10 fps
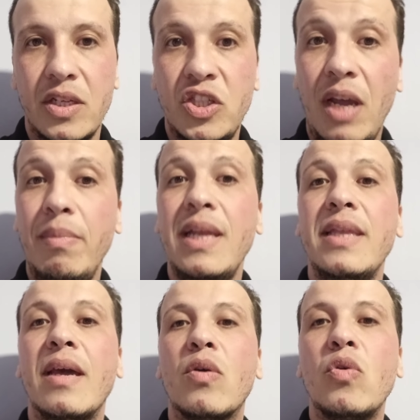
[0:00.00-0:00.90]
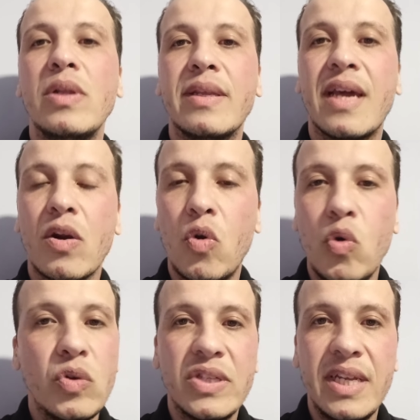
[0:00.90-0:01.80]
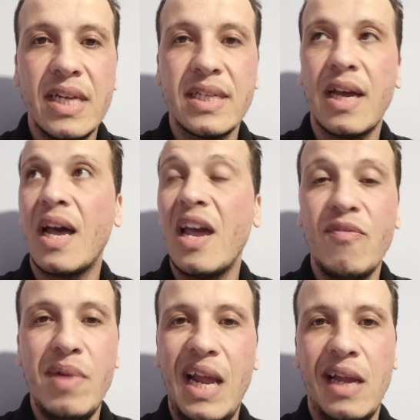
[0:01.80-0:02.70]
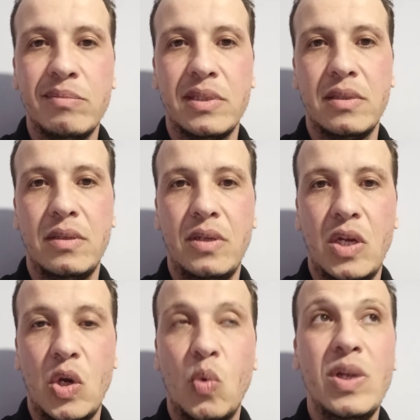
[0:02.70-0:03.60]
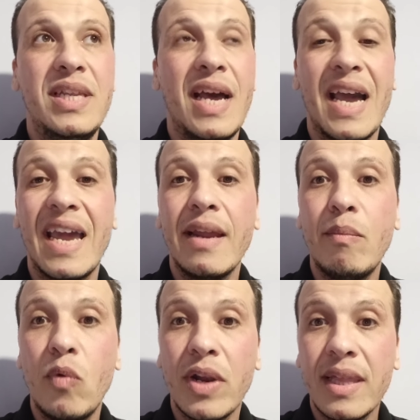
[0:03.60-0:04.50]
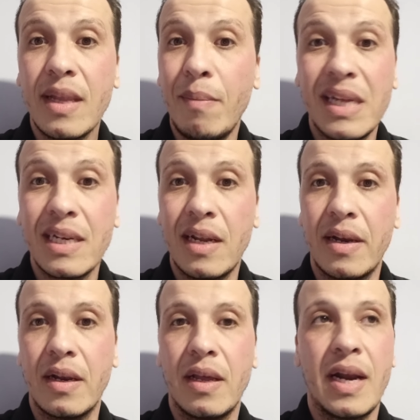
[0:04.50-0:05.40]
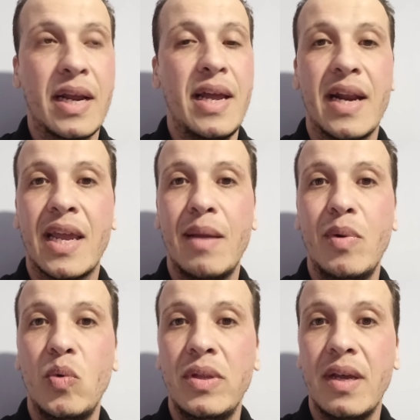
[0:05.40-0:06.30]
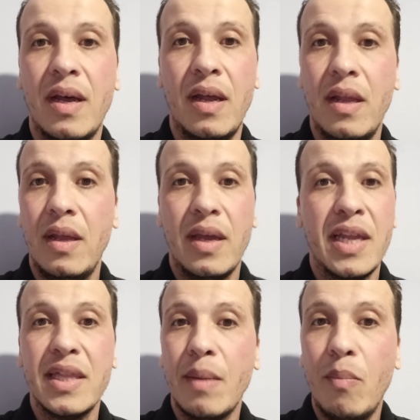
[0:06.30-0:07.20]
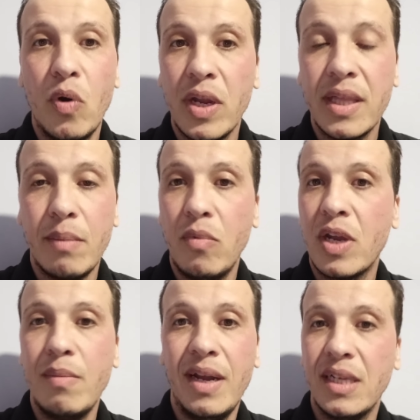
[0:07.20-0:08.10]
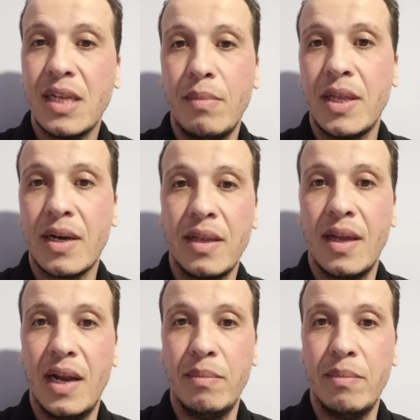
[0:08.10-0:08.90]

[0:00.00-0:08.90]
الشعب اللي انت قلت كرهولو السياسه خايف من الحبس وانت غير منظم اصلا راك نهار كامل وانت انضموا انضموا كما عصابه الرداء